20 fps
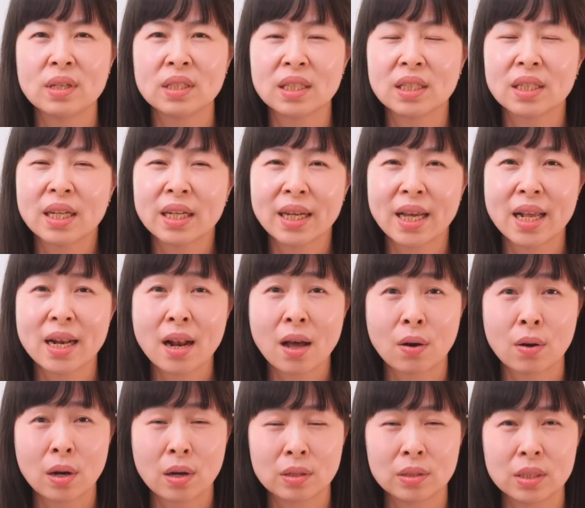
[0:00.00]
真的可以
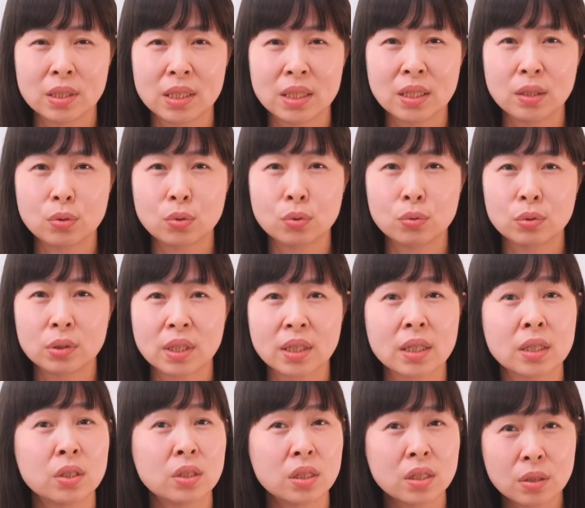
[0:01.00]
牢牢的记住这
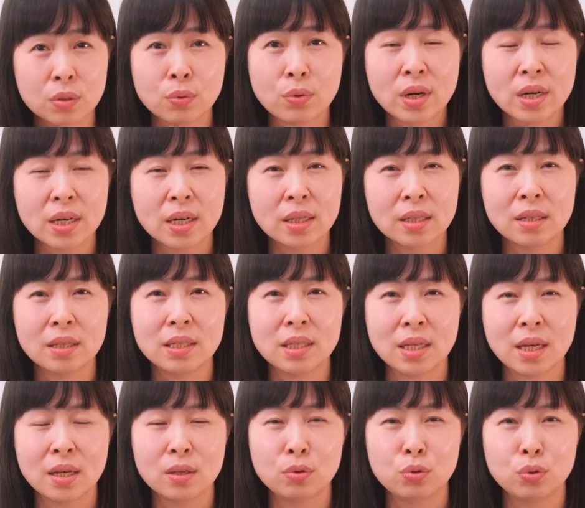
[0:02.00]
个智慧人的
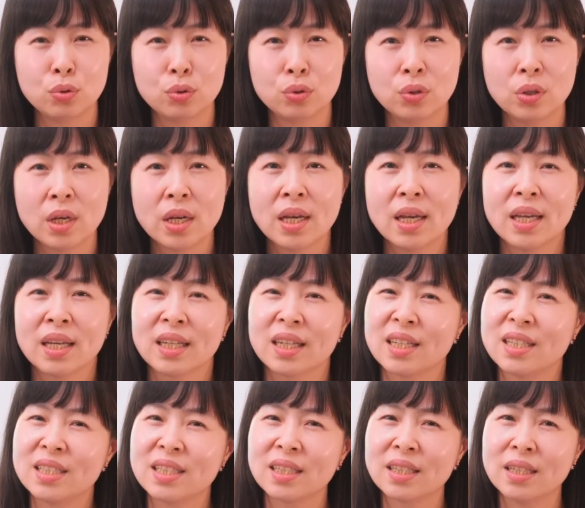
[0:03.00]
结局，
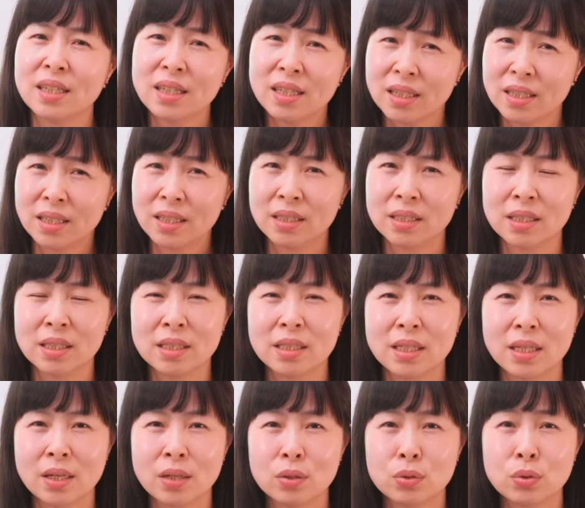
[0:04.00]
跟这个恶人的
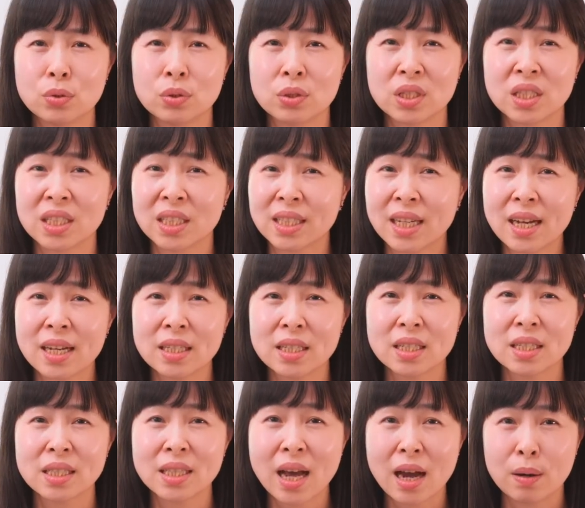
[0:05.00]
结局实在
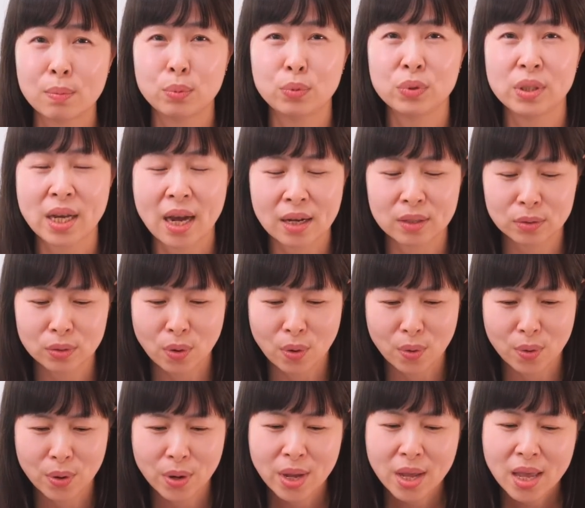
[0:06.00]
是大不相
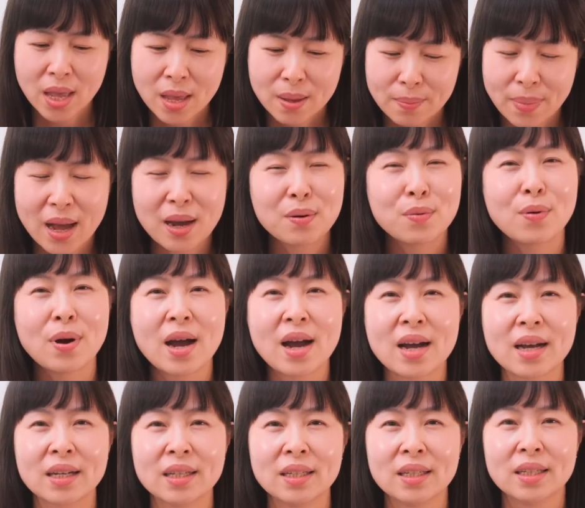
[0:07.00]
同。盼
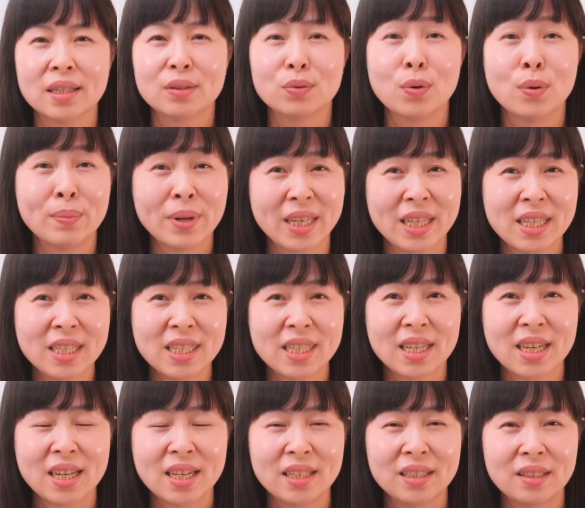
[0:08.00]
望我们一
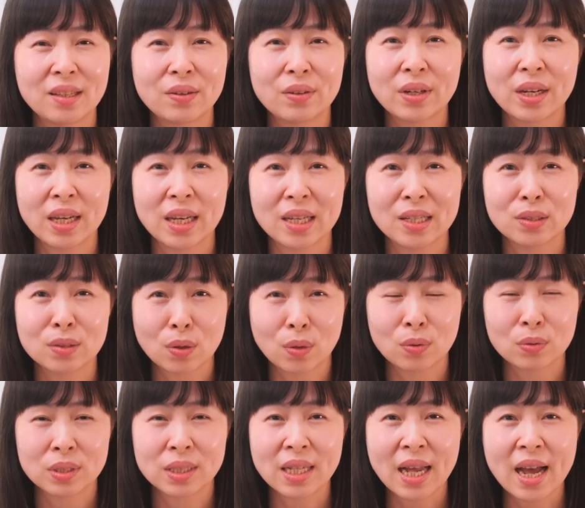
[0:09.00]
生都可以
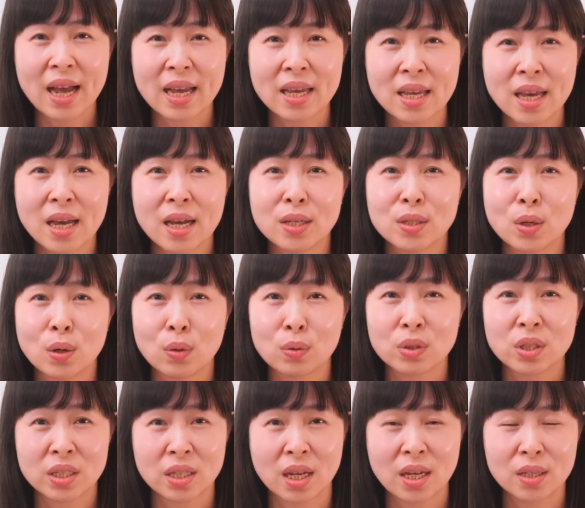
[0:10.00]
走在有
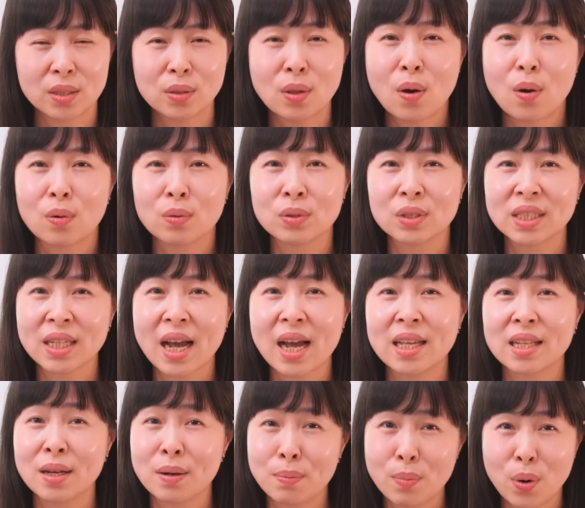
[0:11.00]
神同
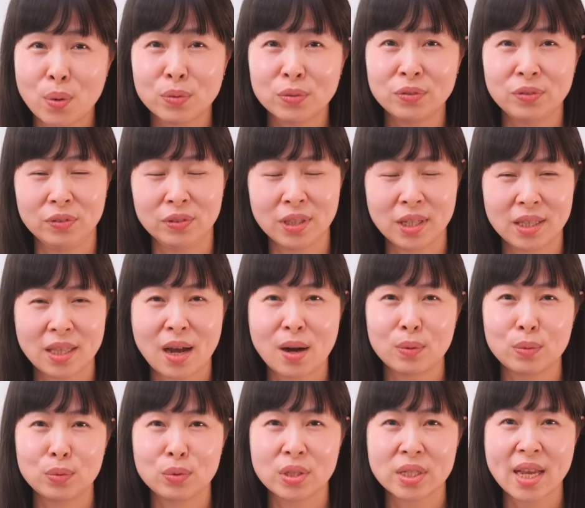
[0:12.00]
在的蒙福的
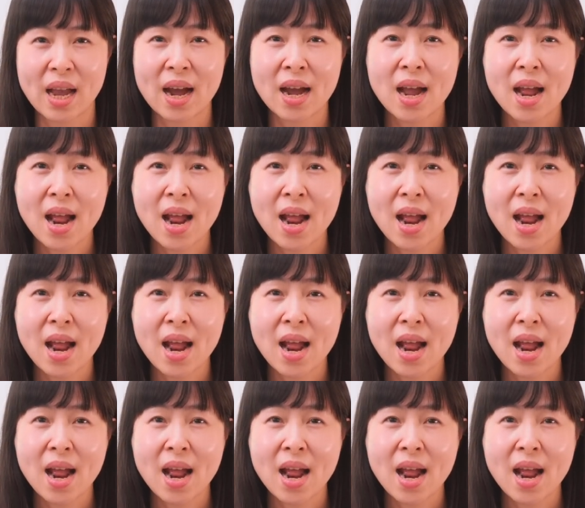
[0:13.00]
道路上。